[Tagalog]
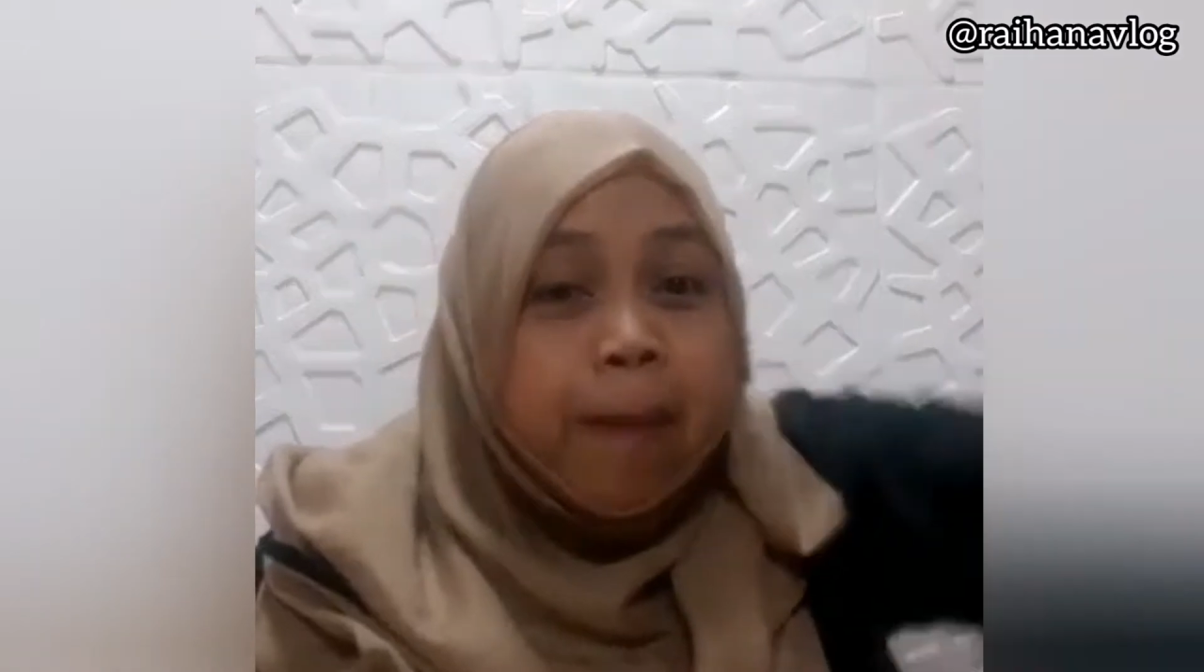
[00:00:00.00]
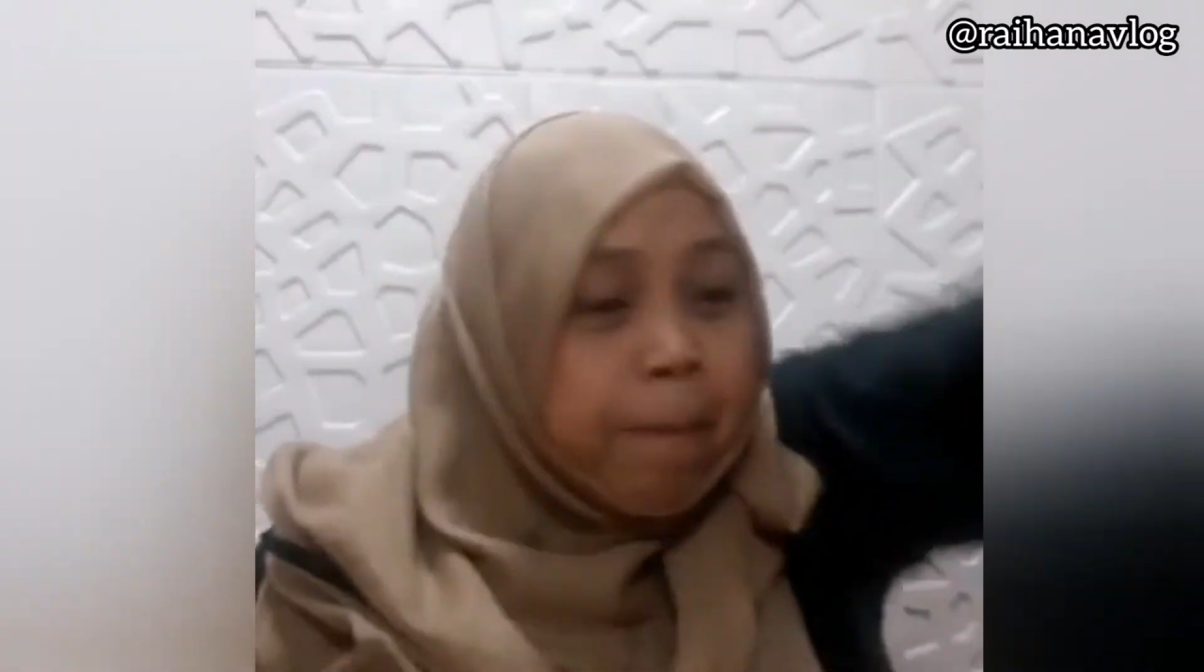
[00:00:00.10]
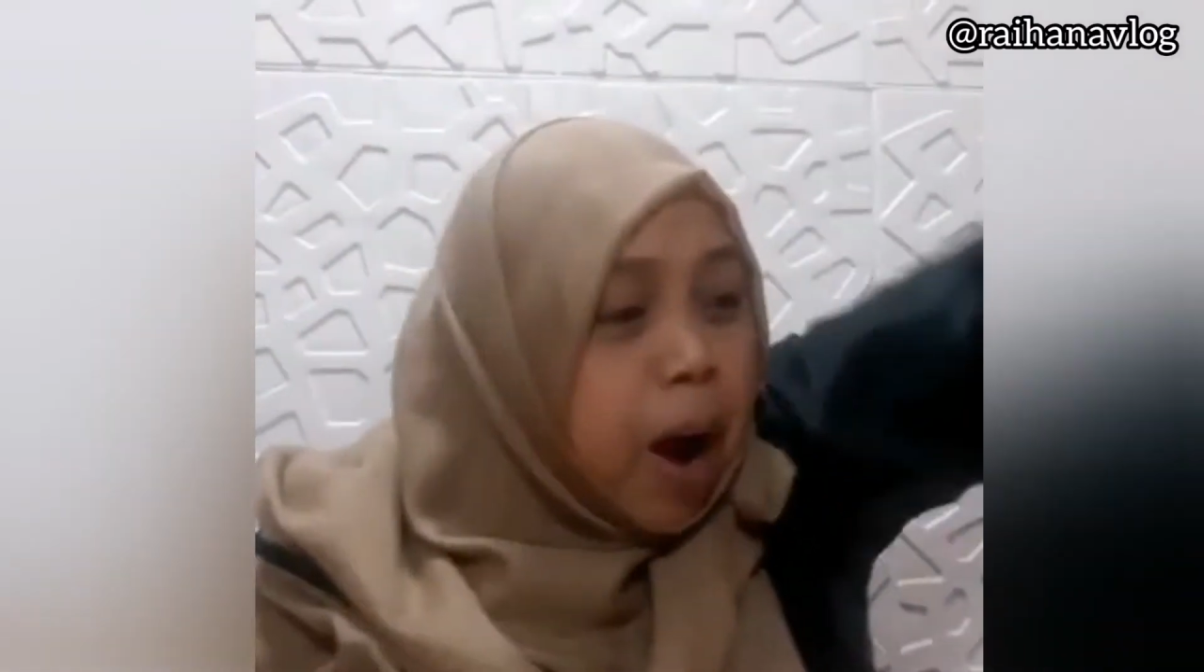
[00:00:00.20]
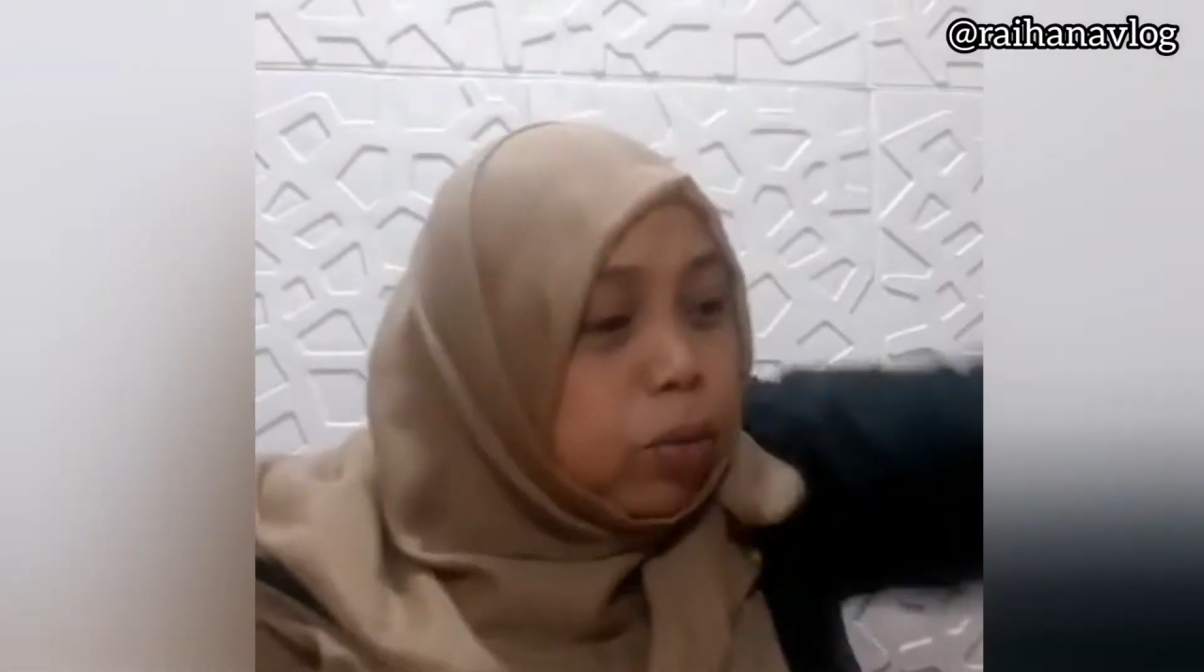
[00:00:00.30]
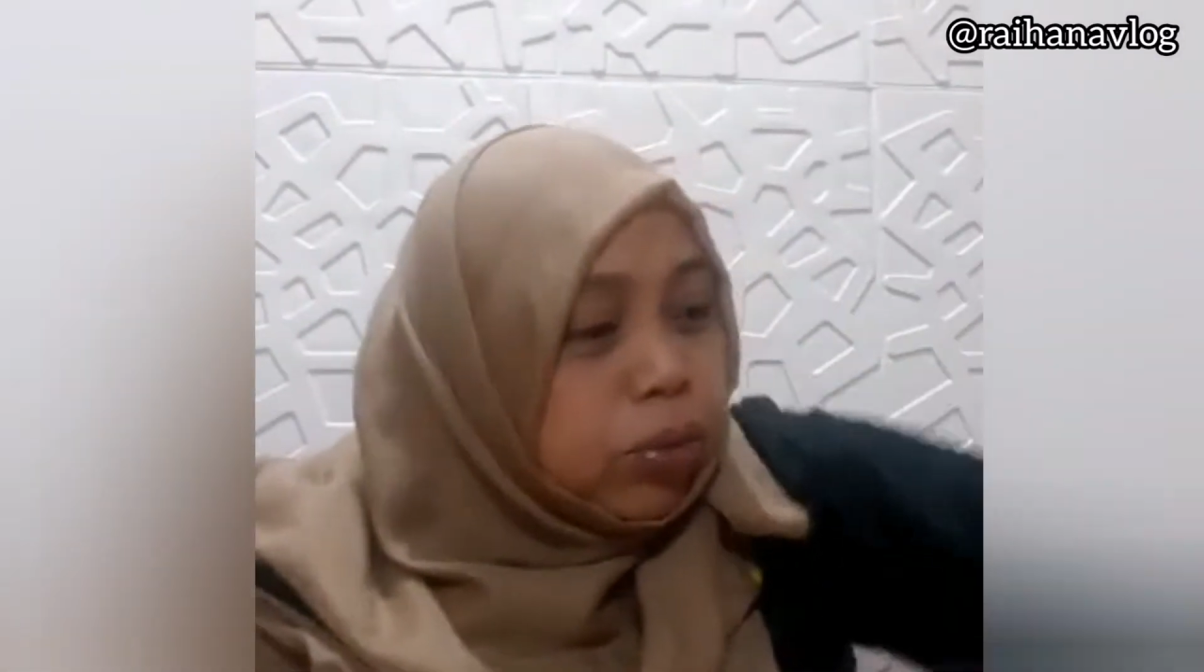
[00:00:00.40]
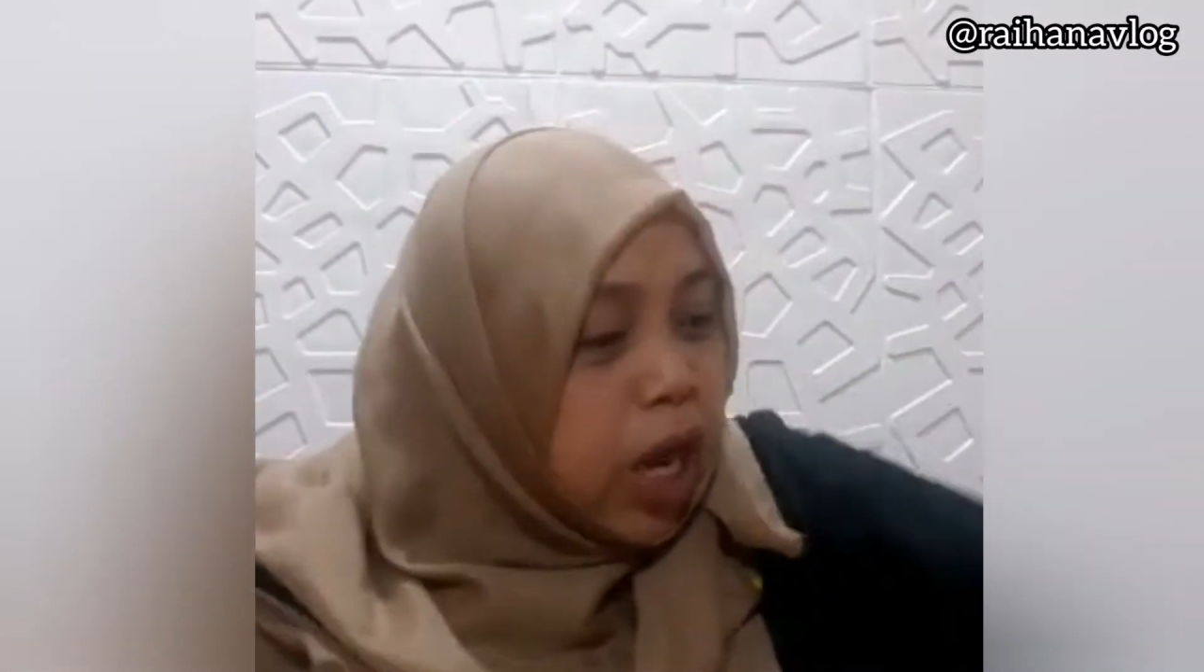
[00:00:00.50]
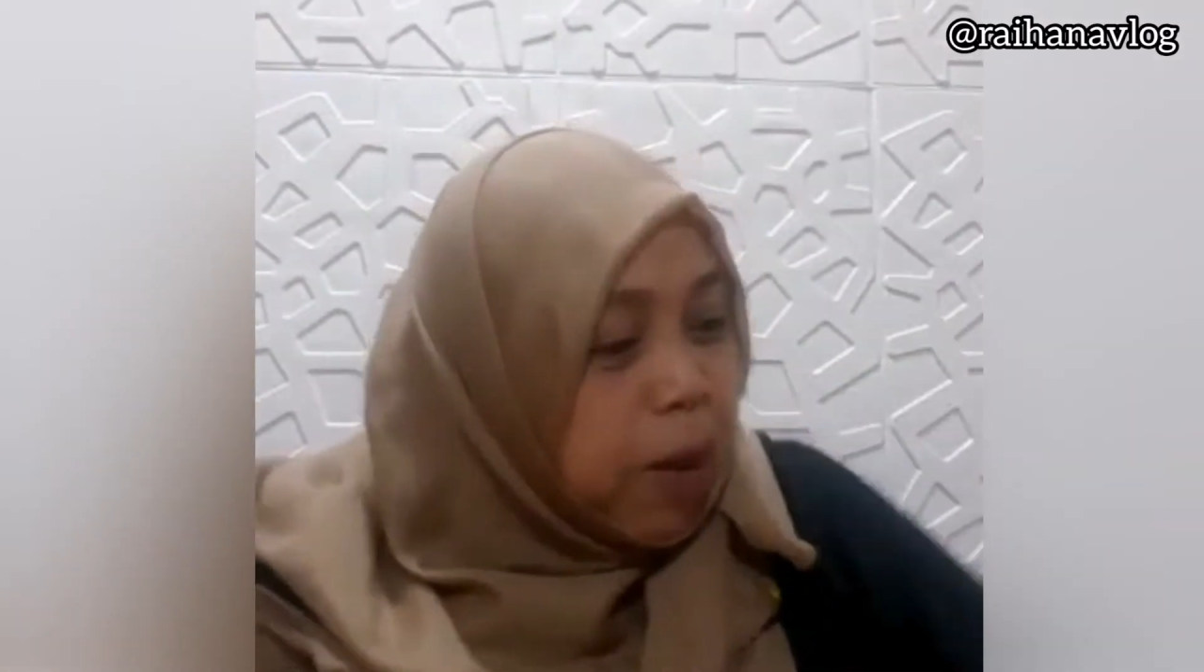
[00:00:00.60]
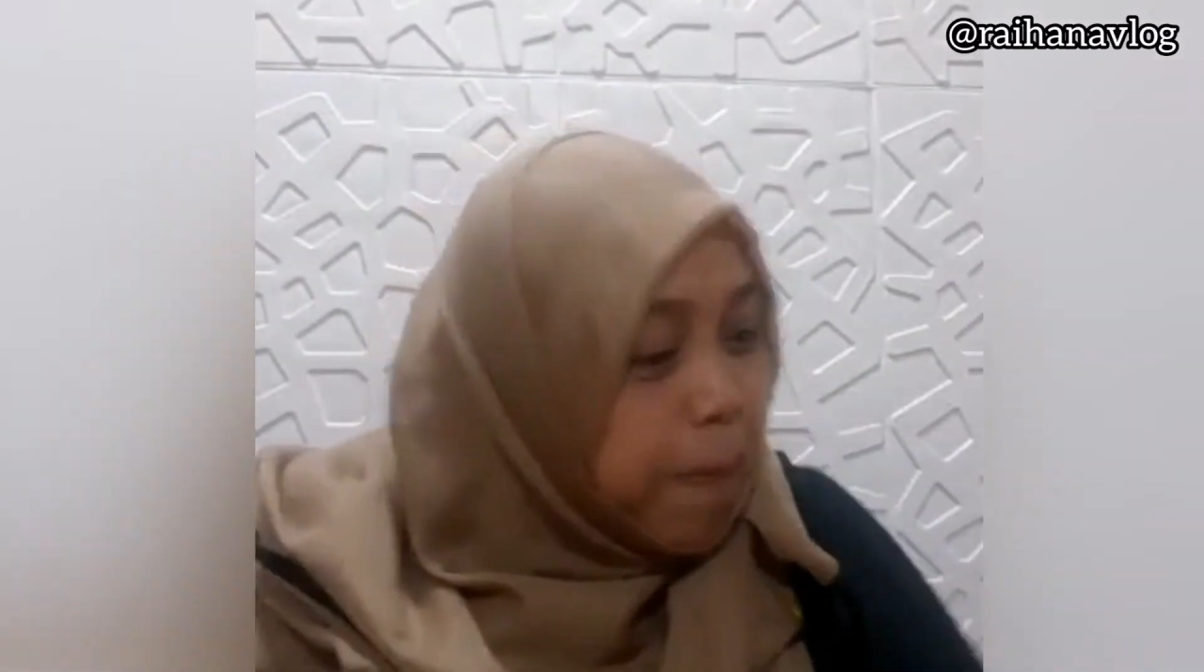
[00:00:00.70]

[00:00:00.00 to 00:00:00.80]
mountain,